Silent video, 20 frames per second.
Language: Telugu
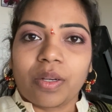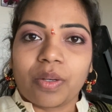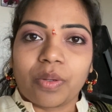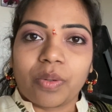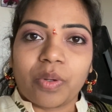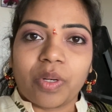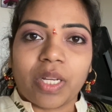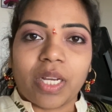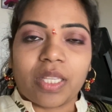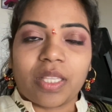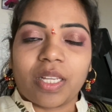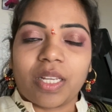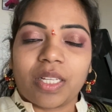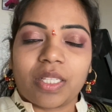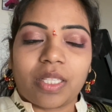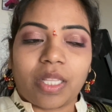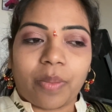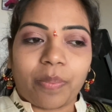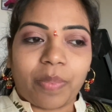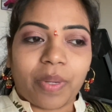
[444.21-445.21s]
గుడికైతే
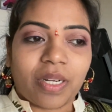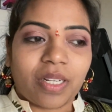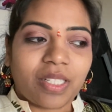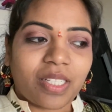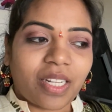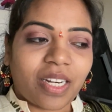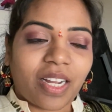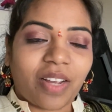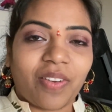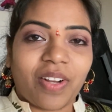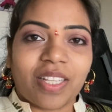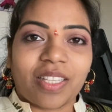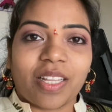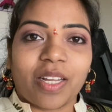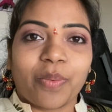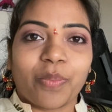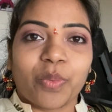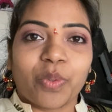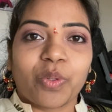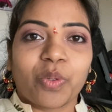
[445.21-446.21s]
తప్పనిసరిగా
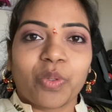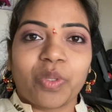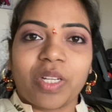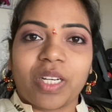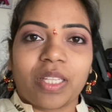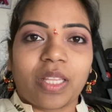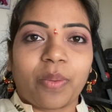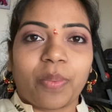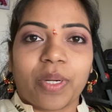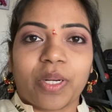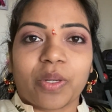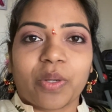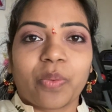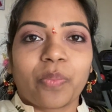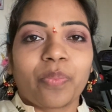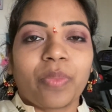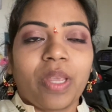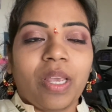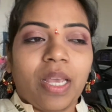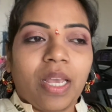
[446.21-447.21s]
వెళ్తాము కుదిరితే మటుకు
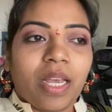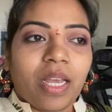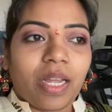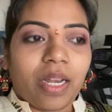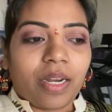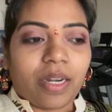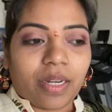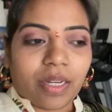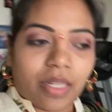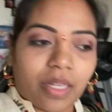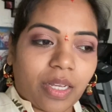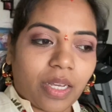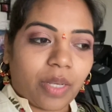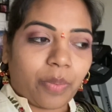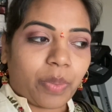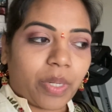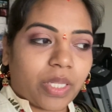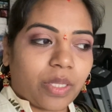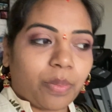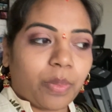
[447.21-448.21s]
అండ్ ఇంకా
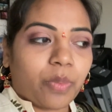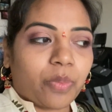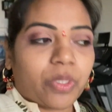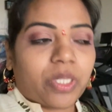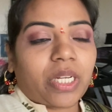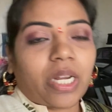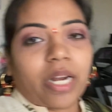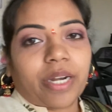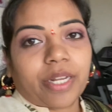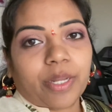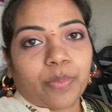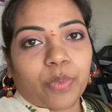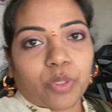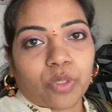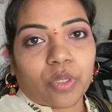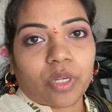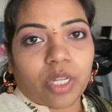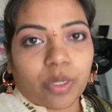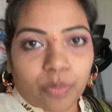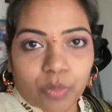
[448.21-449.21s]
ఇప్పుడైతే మేము స్టార్ట్
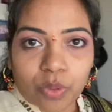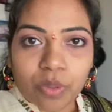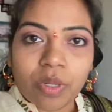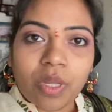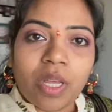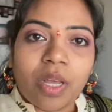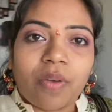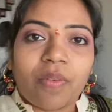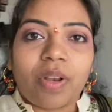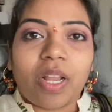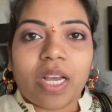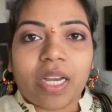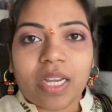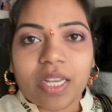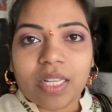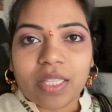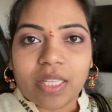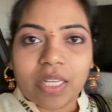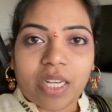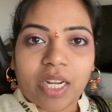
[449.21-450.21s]
అయిపోతున్నాము లాగా
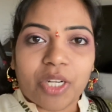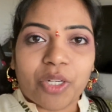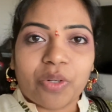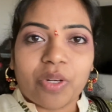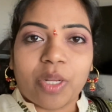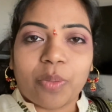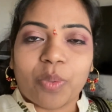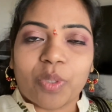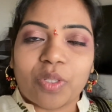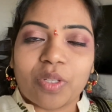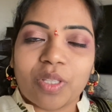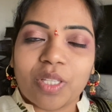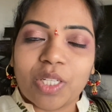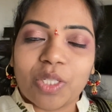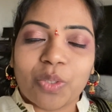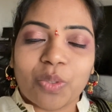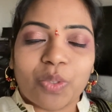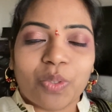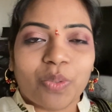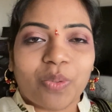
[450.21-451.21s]
అయితే కంటిన్యూ అయిపోతుంది
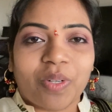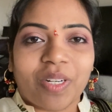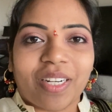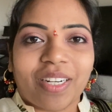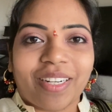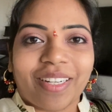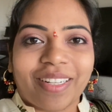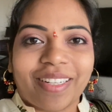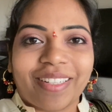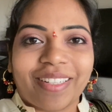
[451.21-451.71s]
చూస్తూ ఉండండి